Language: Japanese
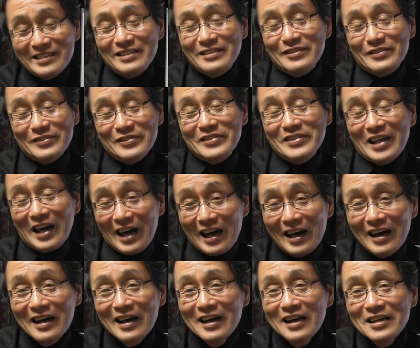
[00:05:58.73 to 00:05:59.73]
いうふう
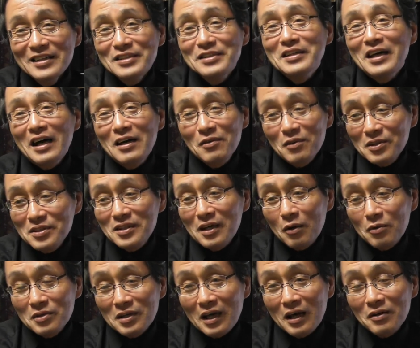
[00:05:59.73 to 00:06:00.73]
な指南をし
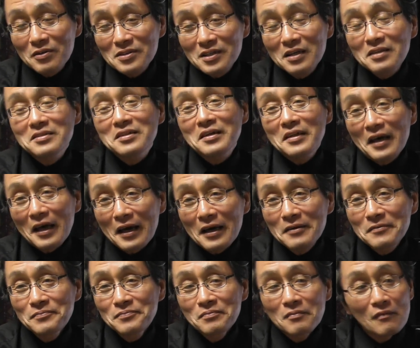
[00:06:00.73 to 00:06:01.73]
たことがございました
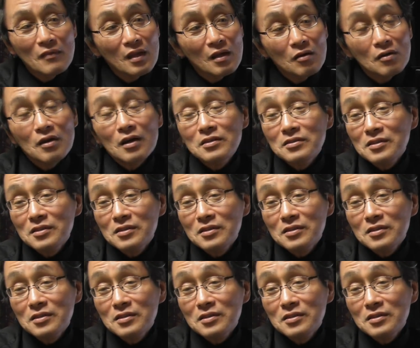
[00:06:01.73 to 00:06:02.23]
ね。これは